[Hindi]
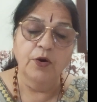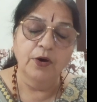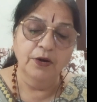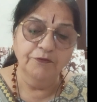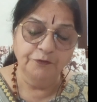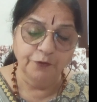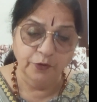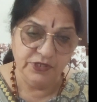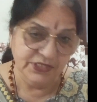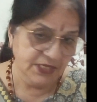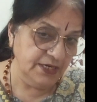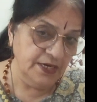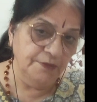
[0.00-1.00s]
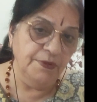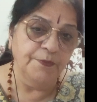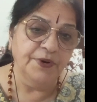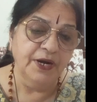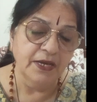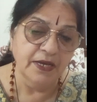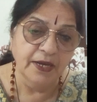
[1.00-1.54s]
और फोर्स करने पे
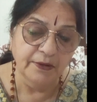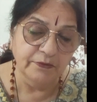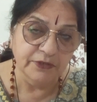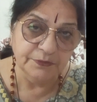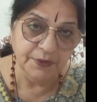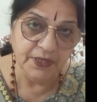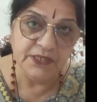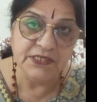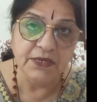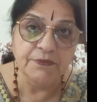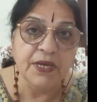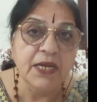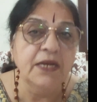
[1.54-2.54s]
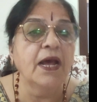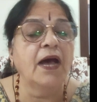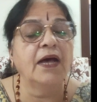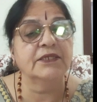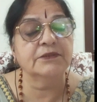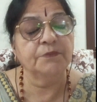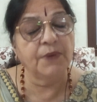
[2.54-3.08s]
पढ़ेंगे उसमें ज़मीन
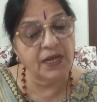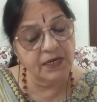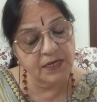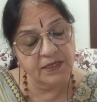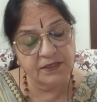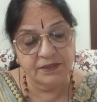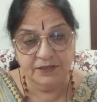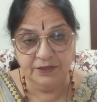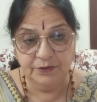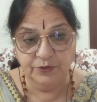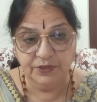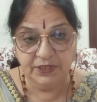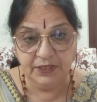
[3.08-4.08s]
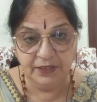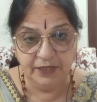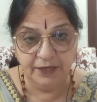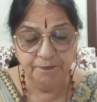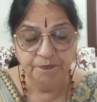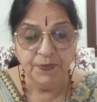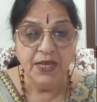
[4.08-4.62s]
आसमान का अंतर होता है
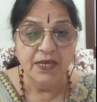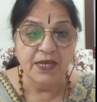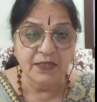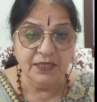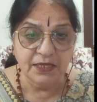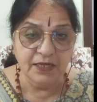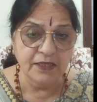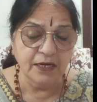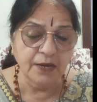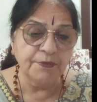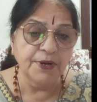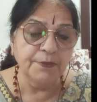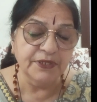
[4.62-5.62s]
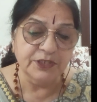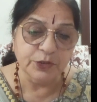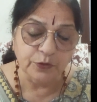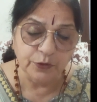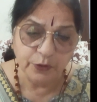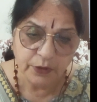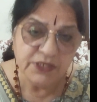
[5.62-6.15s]
ये धीरे धीरे अपने बच्चों
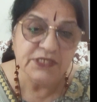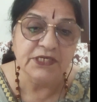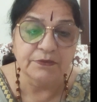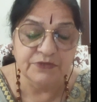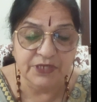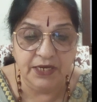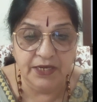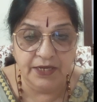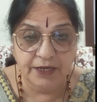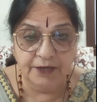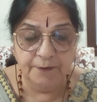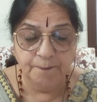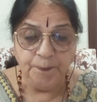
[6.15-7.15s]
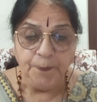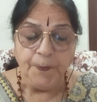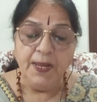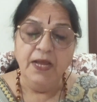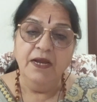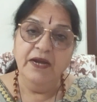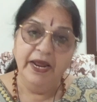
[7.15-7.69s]
को समझाइए
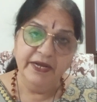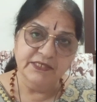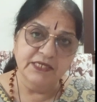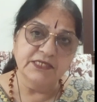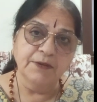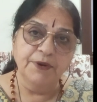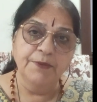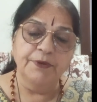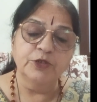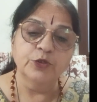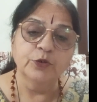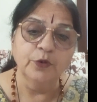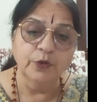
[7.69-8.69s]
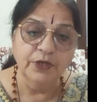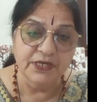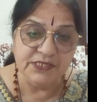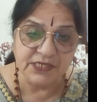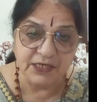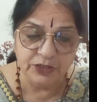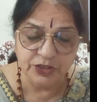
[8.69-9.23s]
नेक्स्ट इज़ अपने बच्चों को
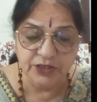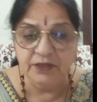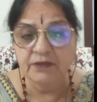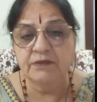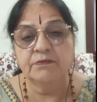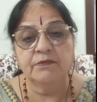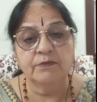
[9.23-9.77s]
डिस्कशन